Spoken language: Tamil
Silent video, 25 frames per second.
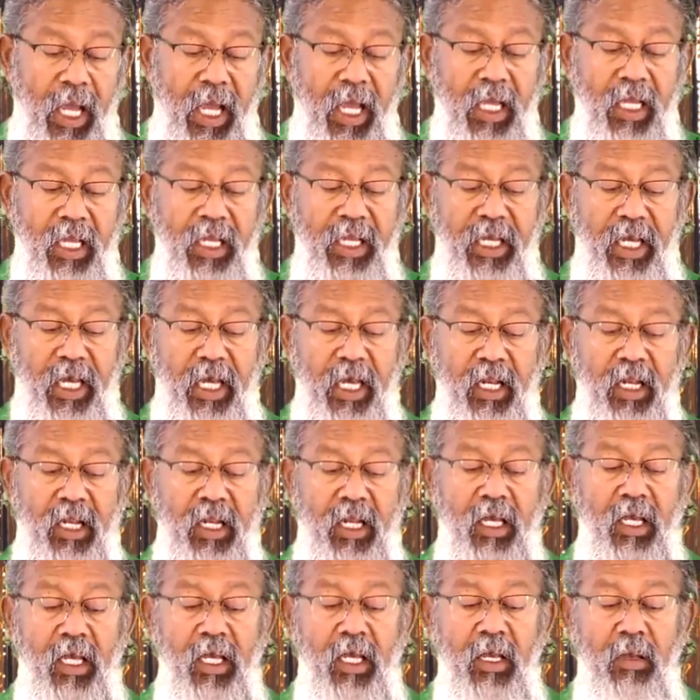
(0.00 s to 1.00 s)
ஆகையால்
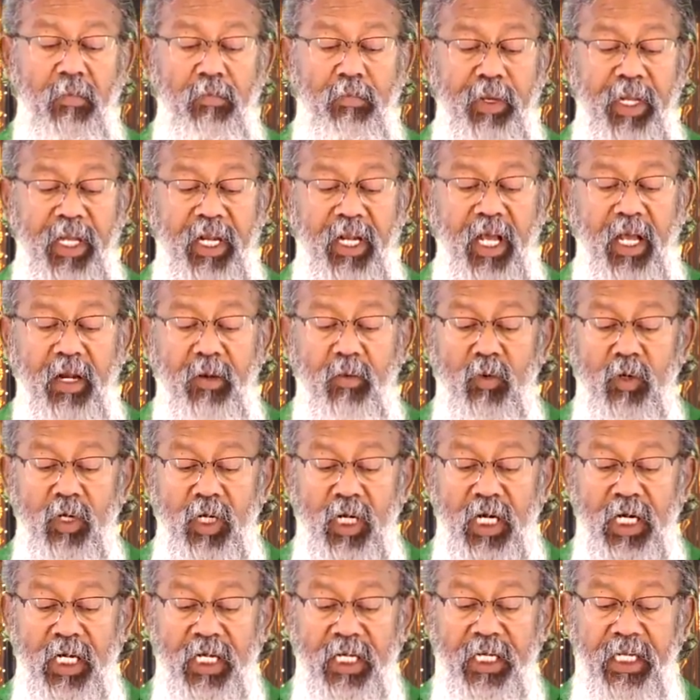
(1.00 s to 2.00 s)
பிறர்
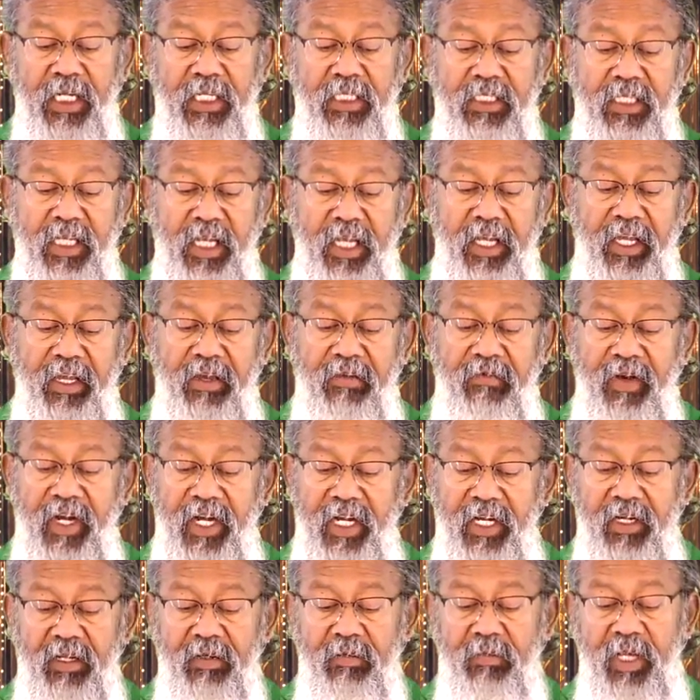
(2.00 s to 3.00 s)
உங்களுக்கு செய்ய
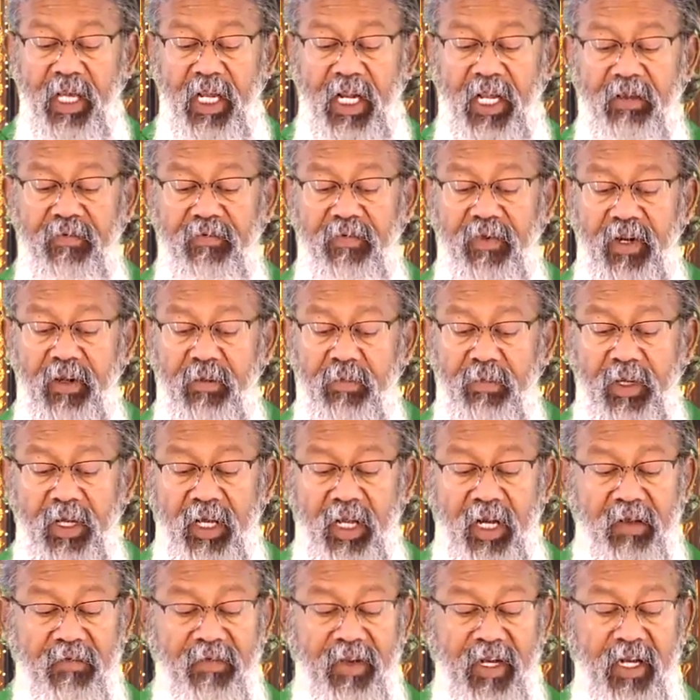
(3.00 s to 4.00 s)
வேண்டும் என
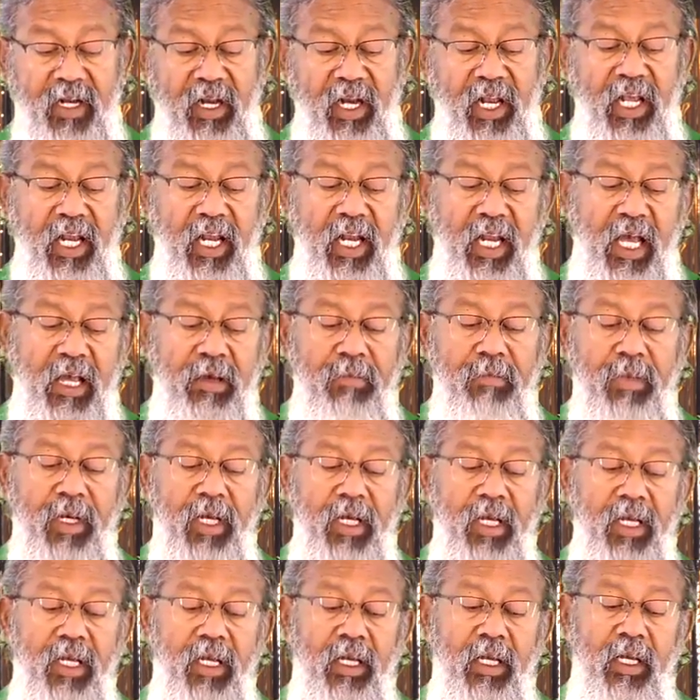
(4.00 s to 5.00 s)
விரும்புகிறவற்றையெல்லாம்
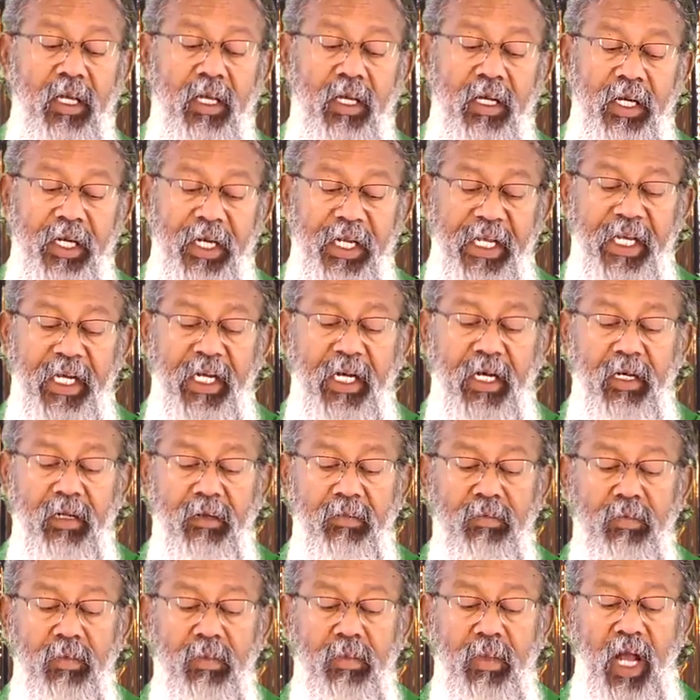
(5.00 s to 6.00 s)

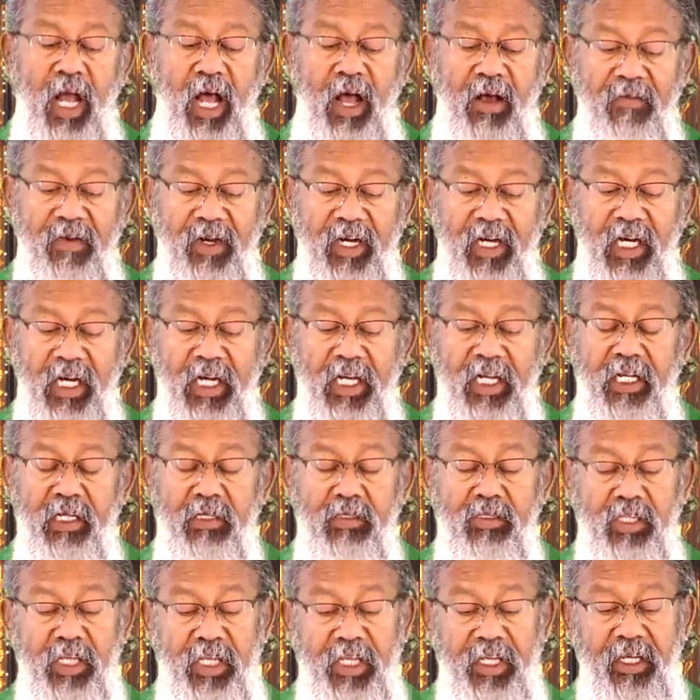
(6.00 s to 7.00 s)
நீங்களும் அவர்களுக்கு
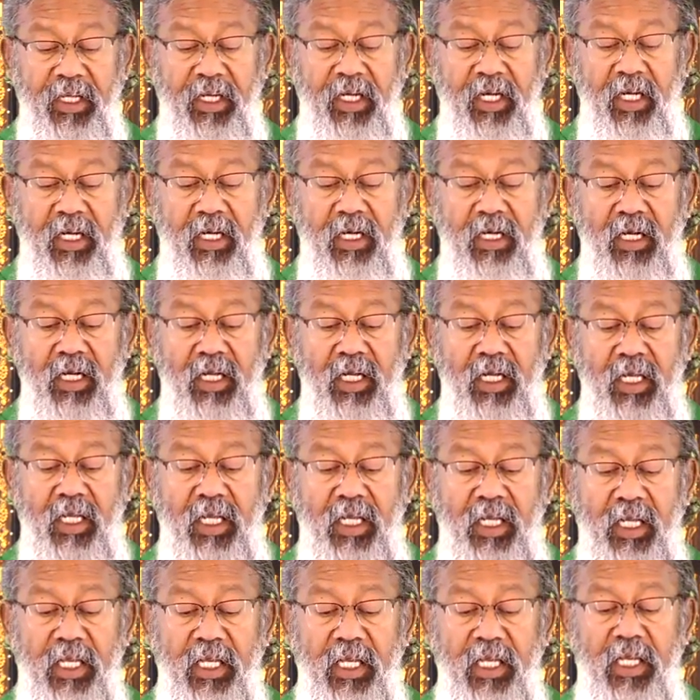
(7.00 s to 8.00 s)
செய்யுங்கள்
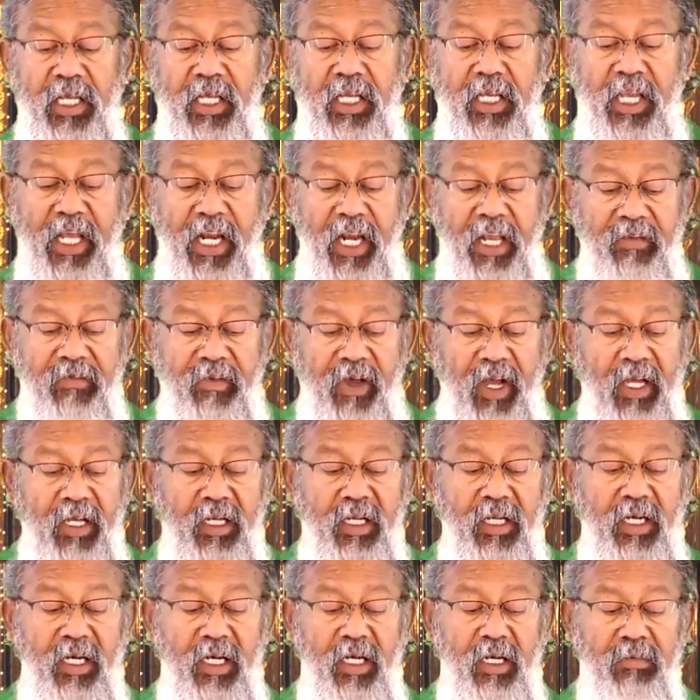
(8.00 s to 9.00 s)

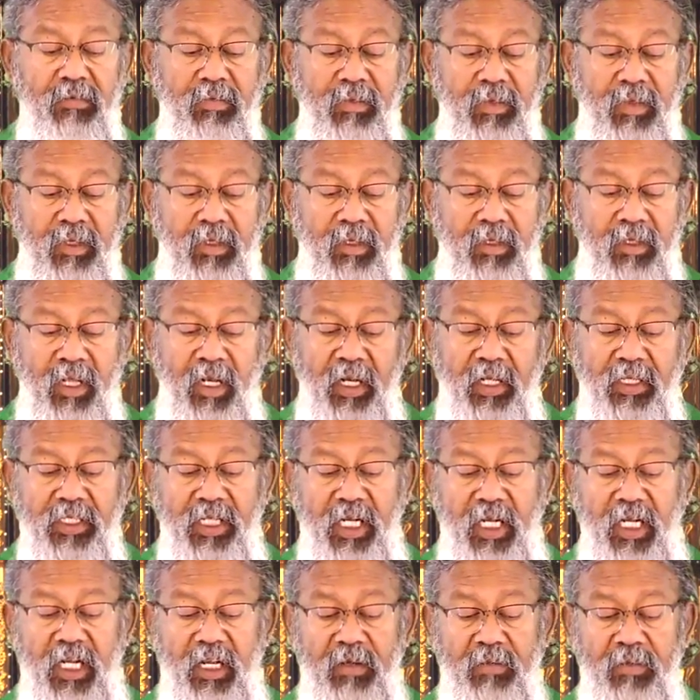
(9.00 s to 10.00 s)
இறைவாக்குகளும்
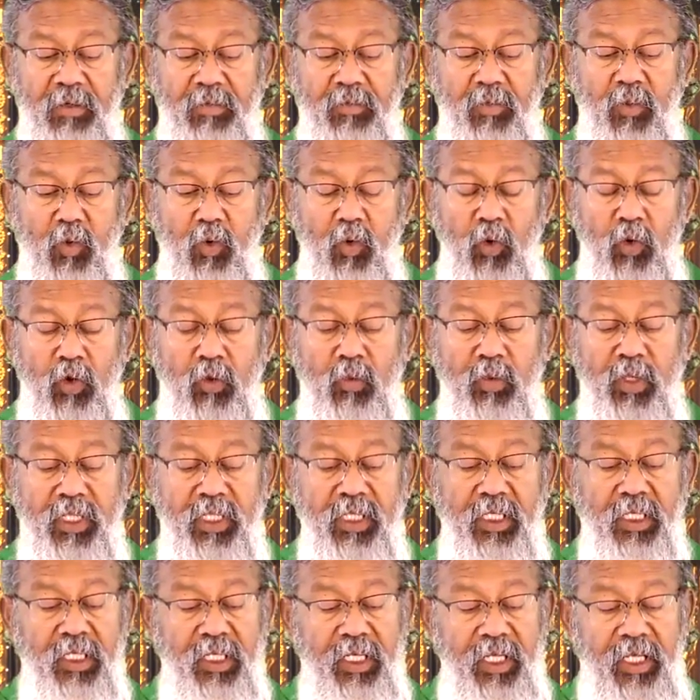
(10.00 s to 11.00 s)
திருச்சட்டமும்
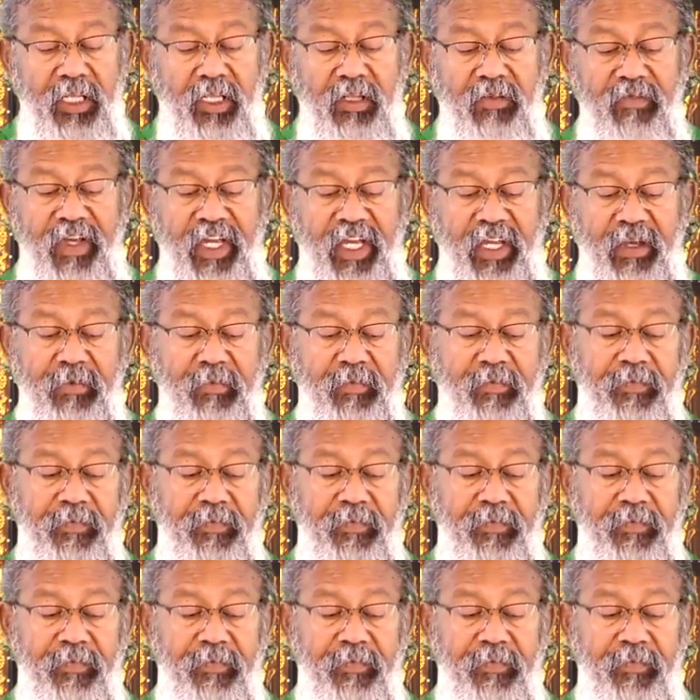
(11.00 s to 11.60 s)
கூறுவது இதுவே